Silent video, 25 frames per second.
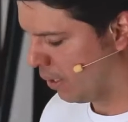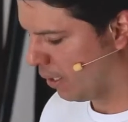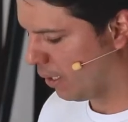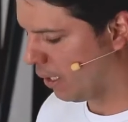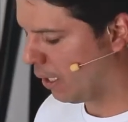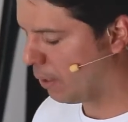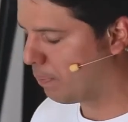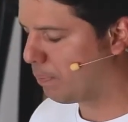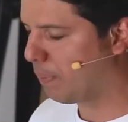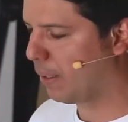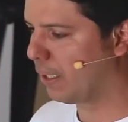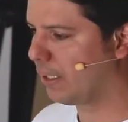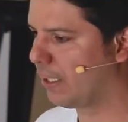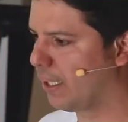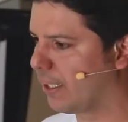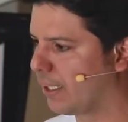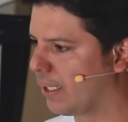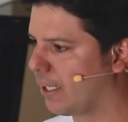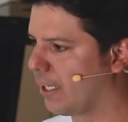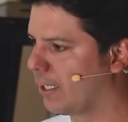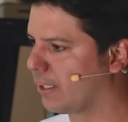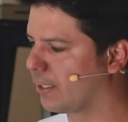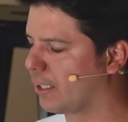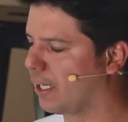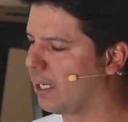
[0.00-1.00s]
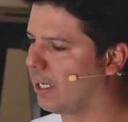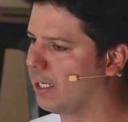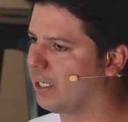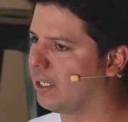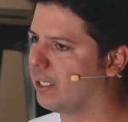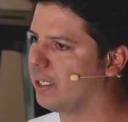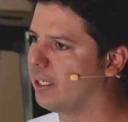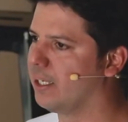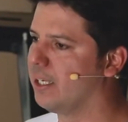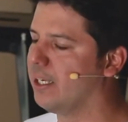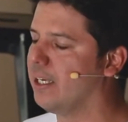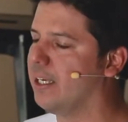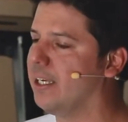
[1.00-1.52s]
espalda recta
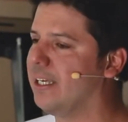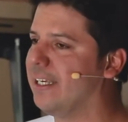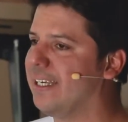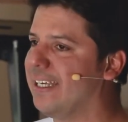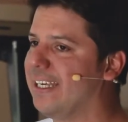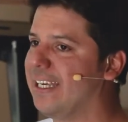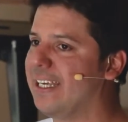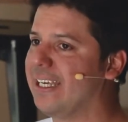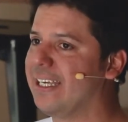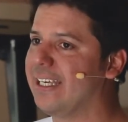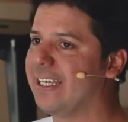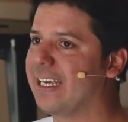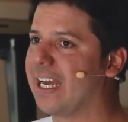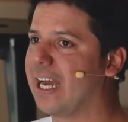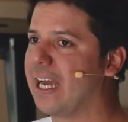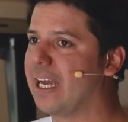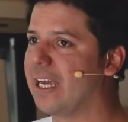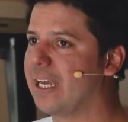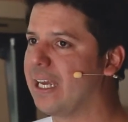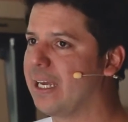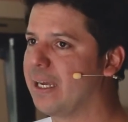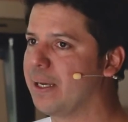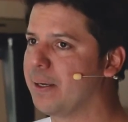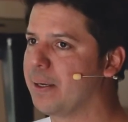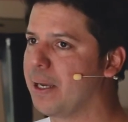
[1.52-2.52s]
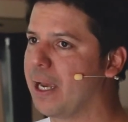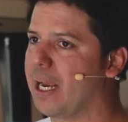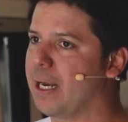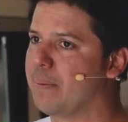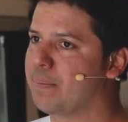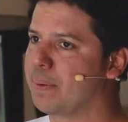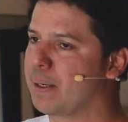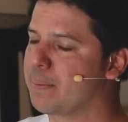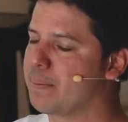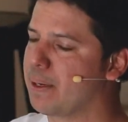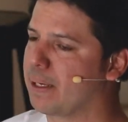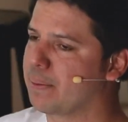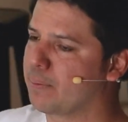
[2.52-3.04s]
y el
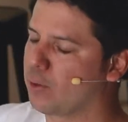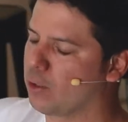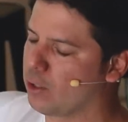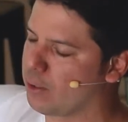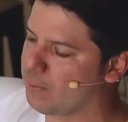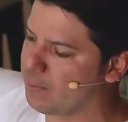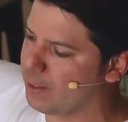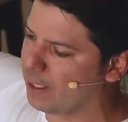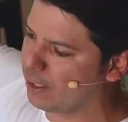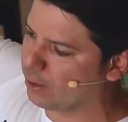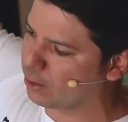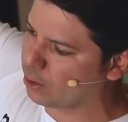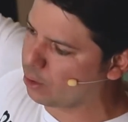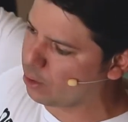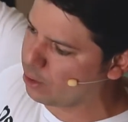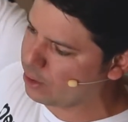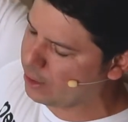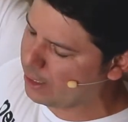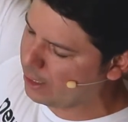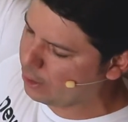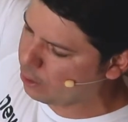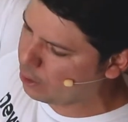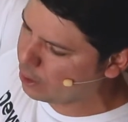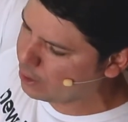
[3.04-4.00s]
primer movimiento yendo